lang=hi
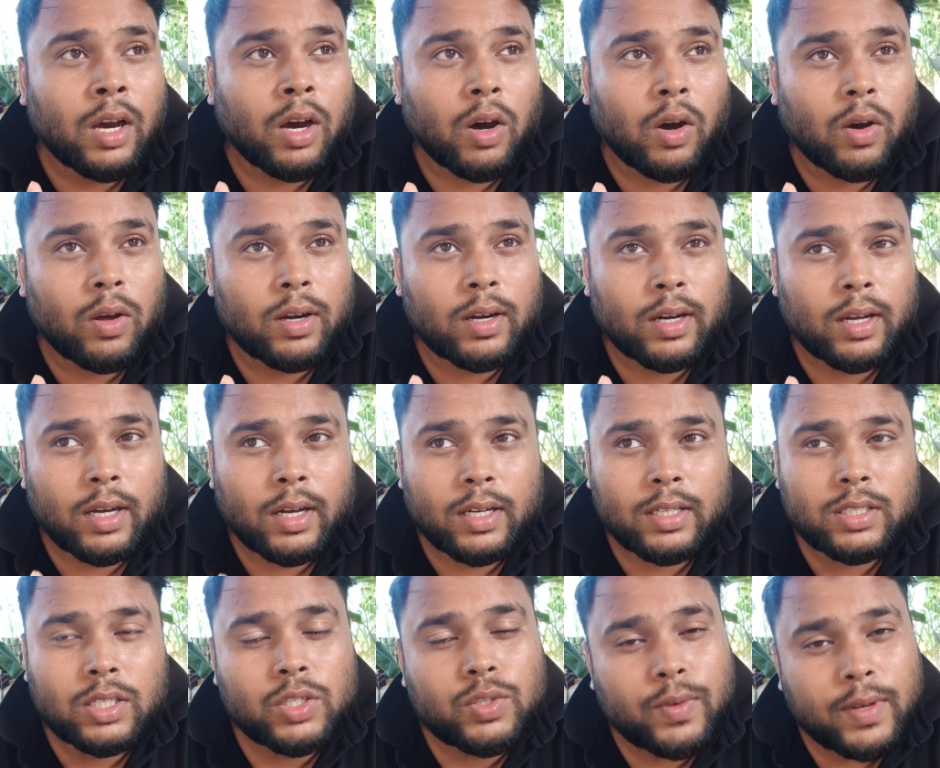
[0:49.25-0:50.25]
और
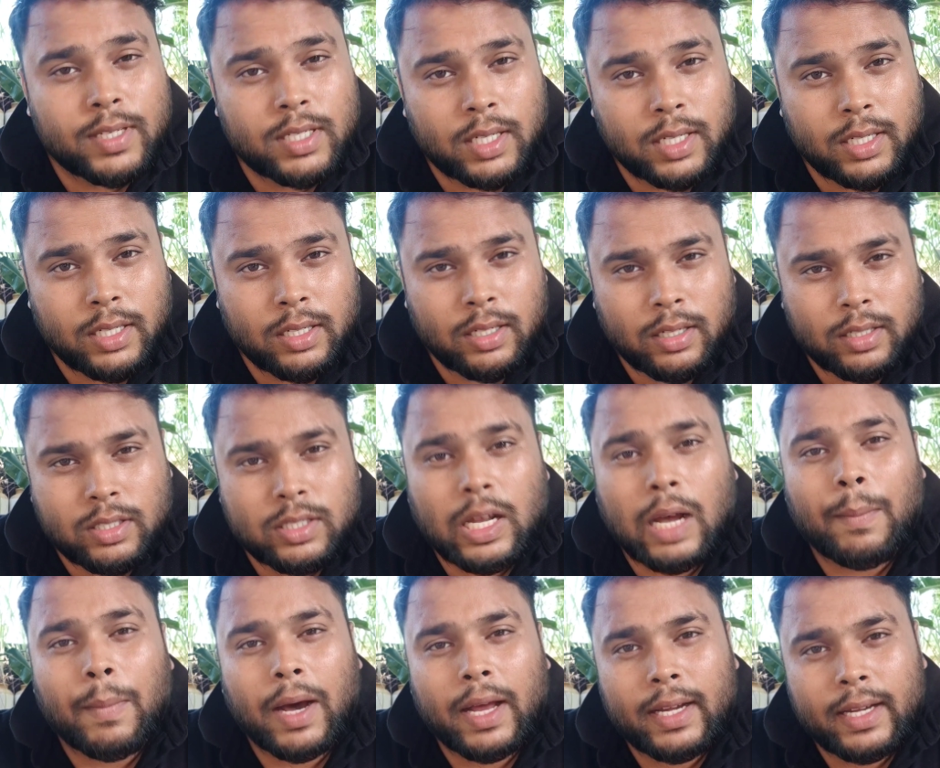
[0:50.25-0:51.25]
सिचुएशन
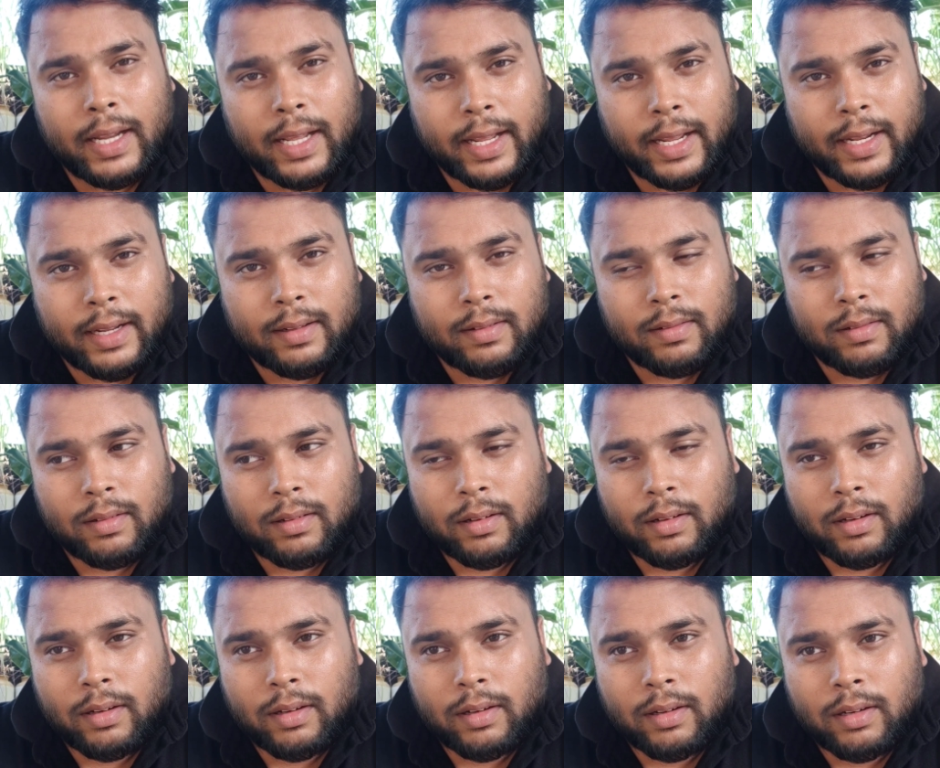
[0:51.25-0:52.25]
सामान्य
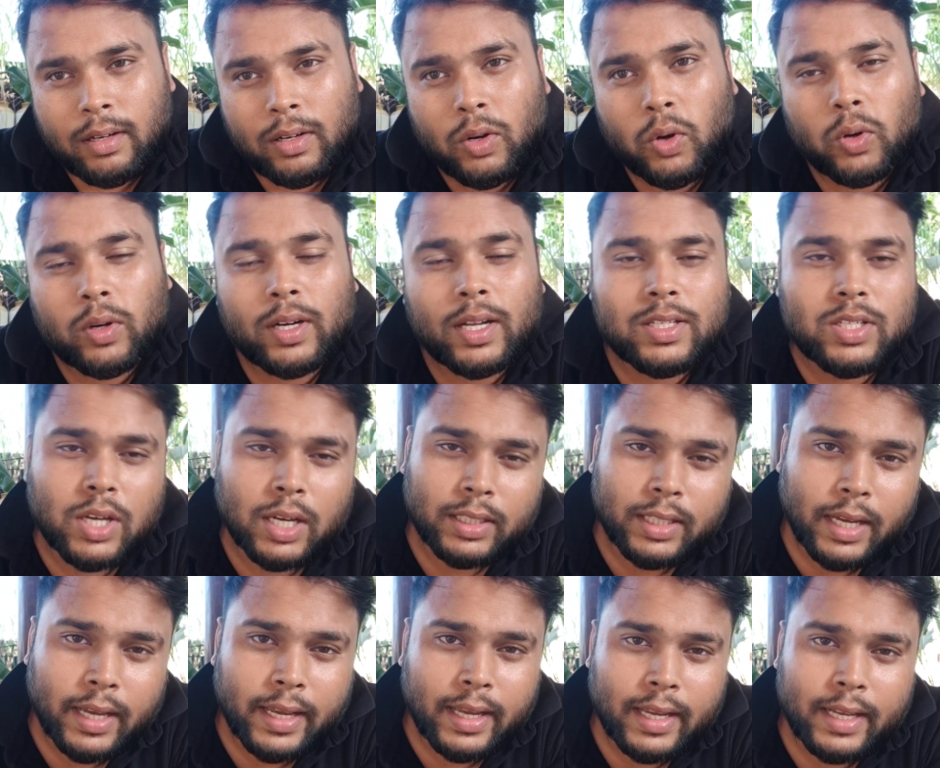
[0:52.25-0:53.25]
है लोग ना
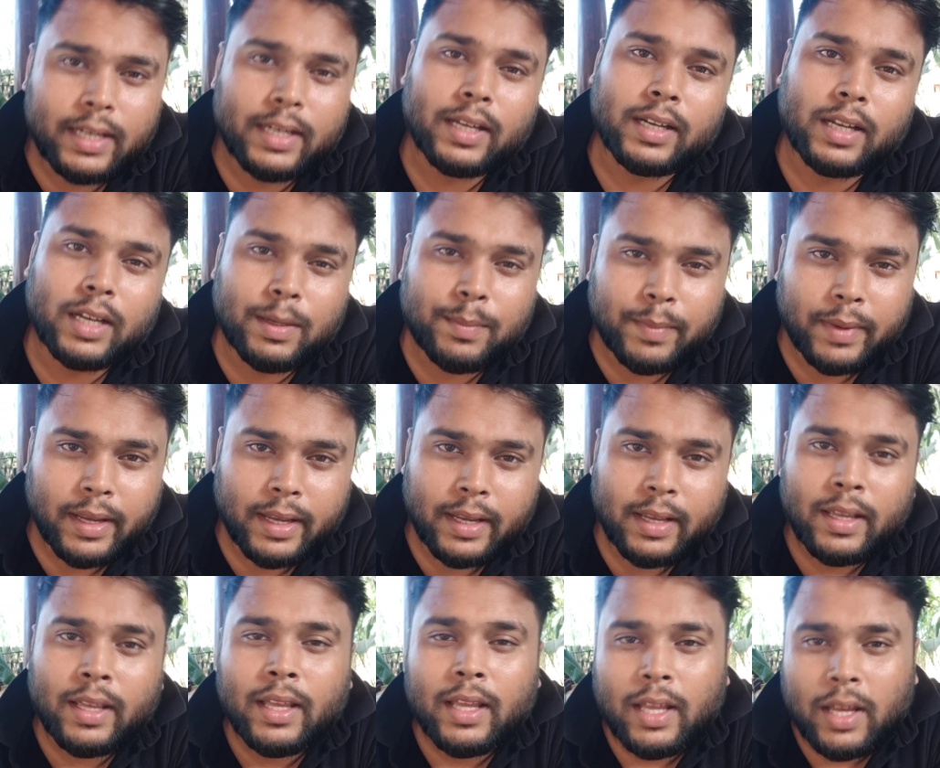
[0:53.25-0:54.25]
ज़्यादा हैं ना कम
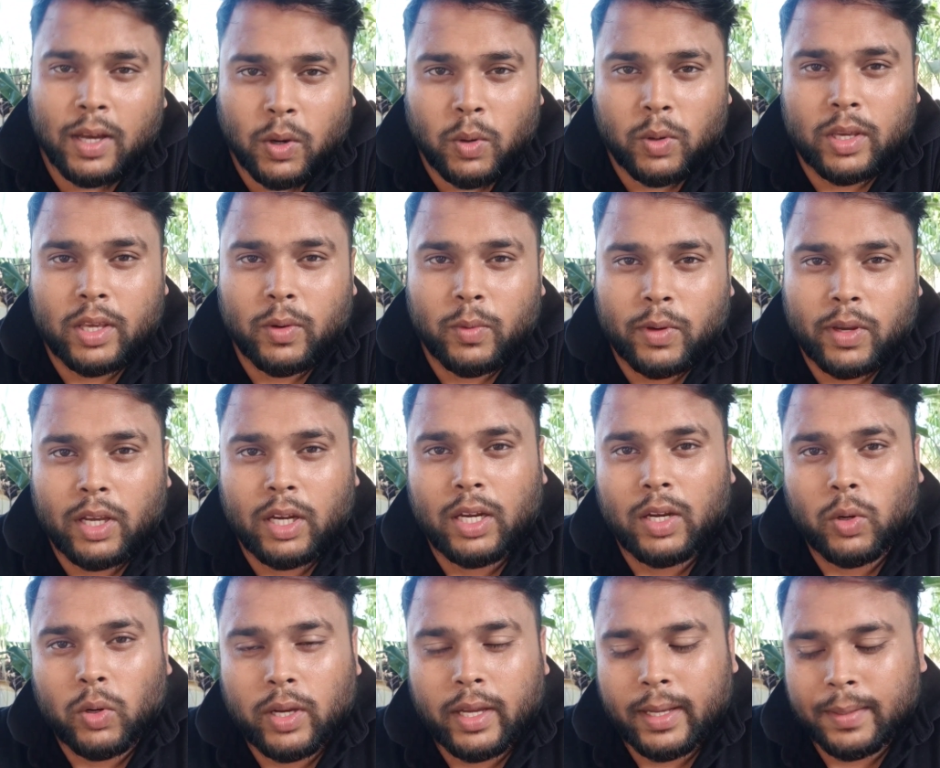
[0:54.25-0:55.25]
हैं ओके ओके
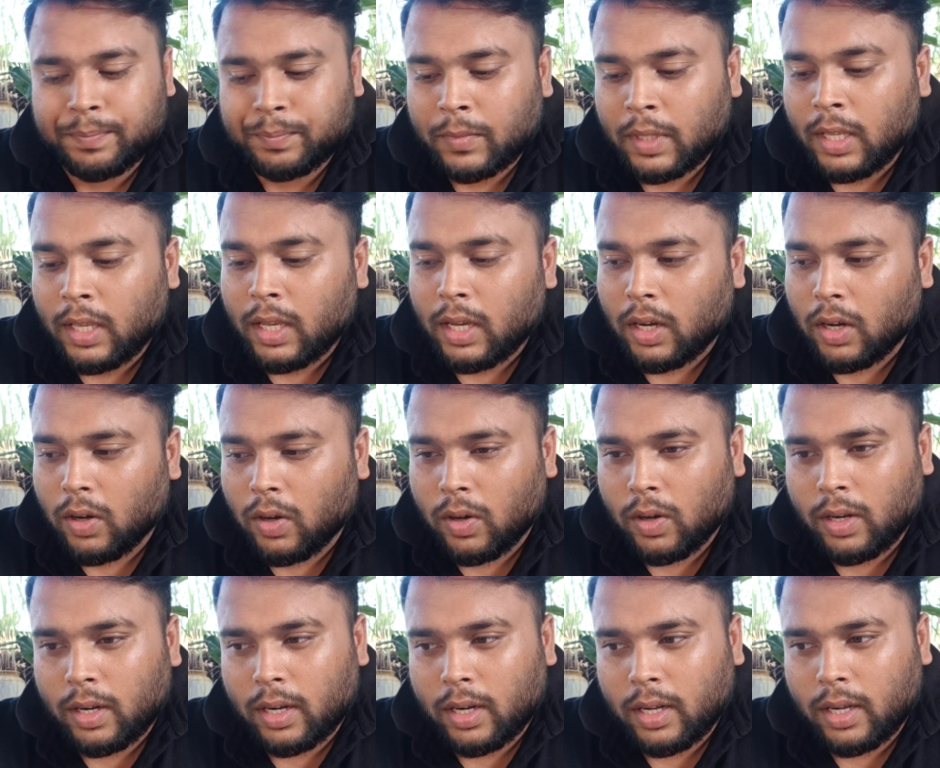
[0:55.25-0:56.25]
लोग हैं
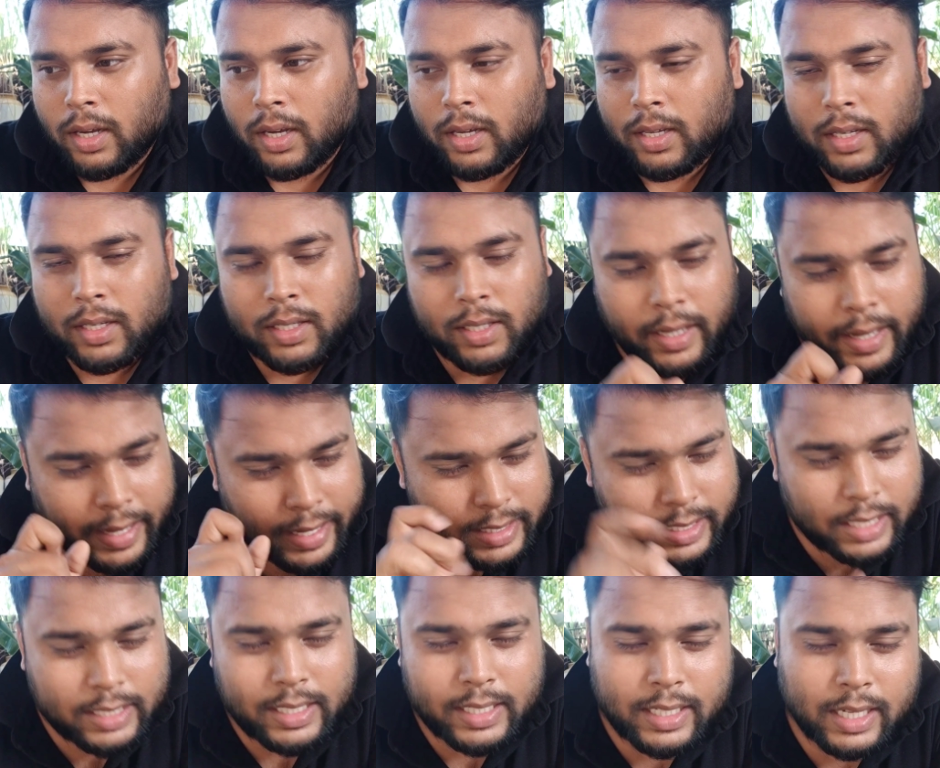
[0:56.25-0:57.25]
और आ,
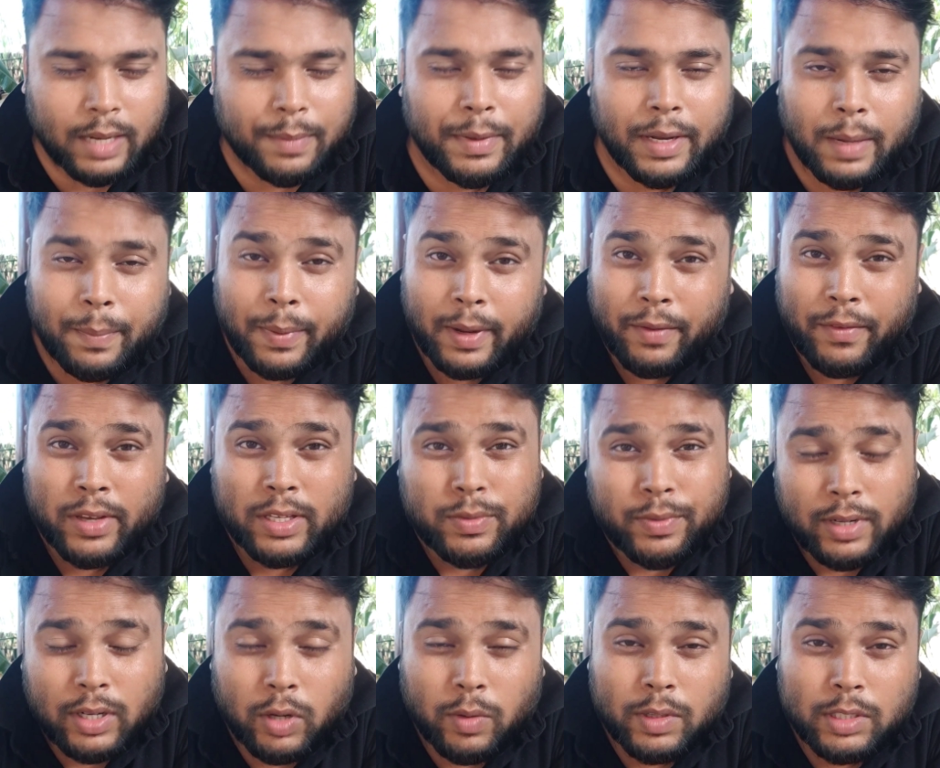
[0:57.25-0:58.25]
ऐसा जैसा कि मैंने
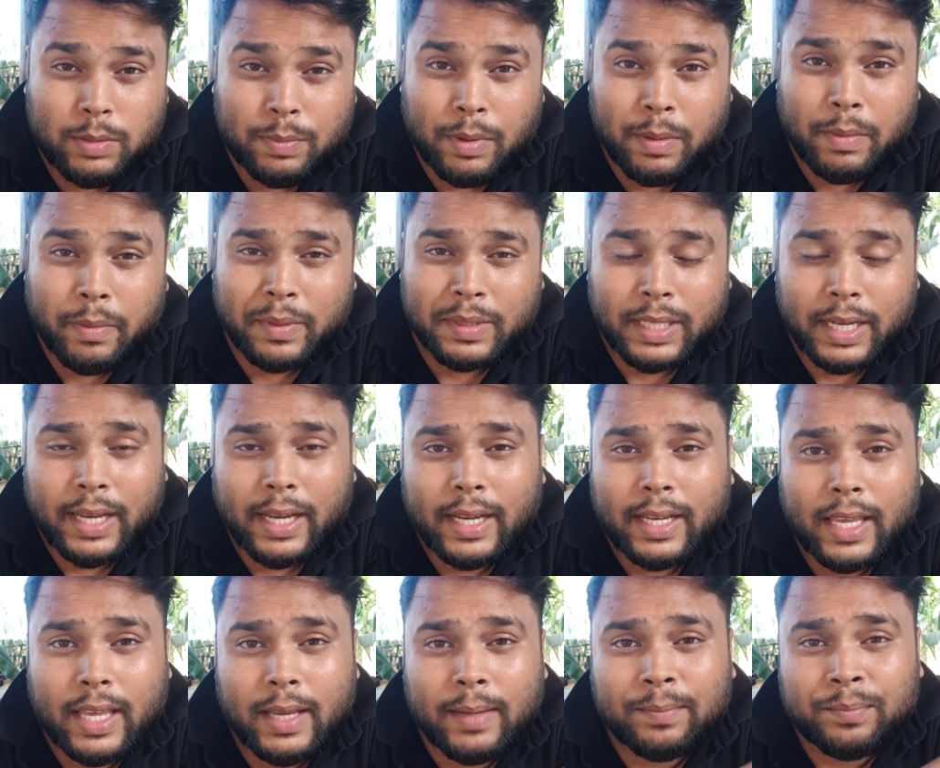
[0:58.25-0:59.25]
प्रीवियस वीडियोस में भी बताया
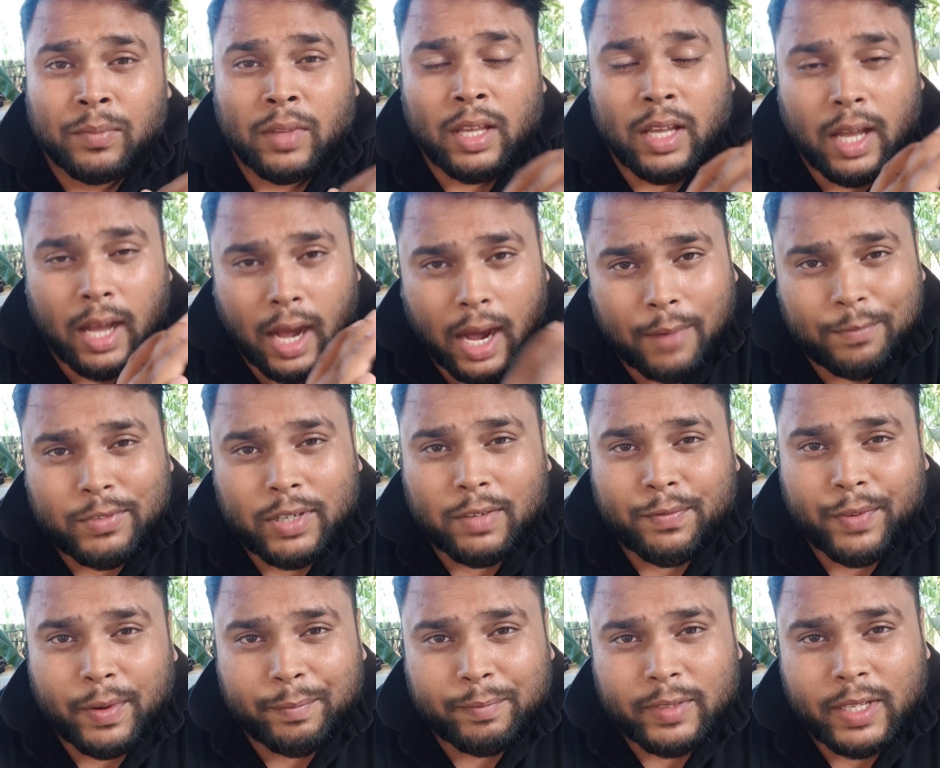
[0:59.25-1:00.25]
कि आफ्टर
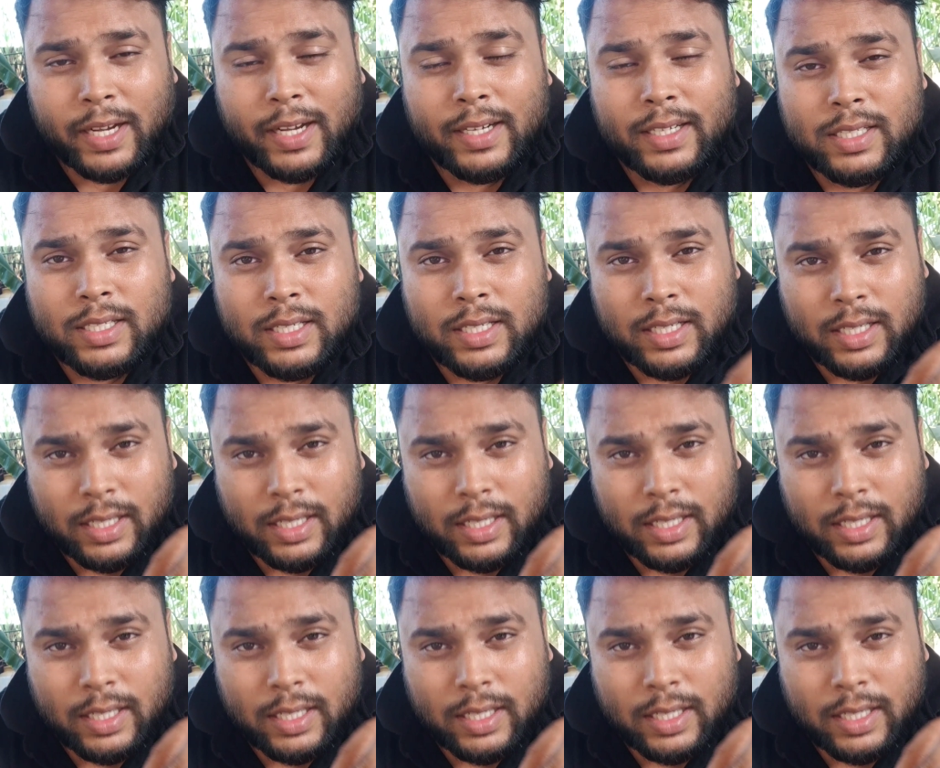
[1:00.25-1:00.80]
फिफ्टीन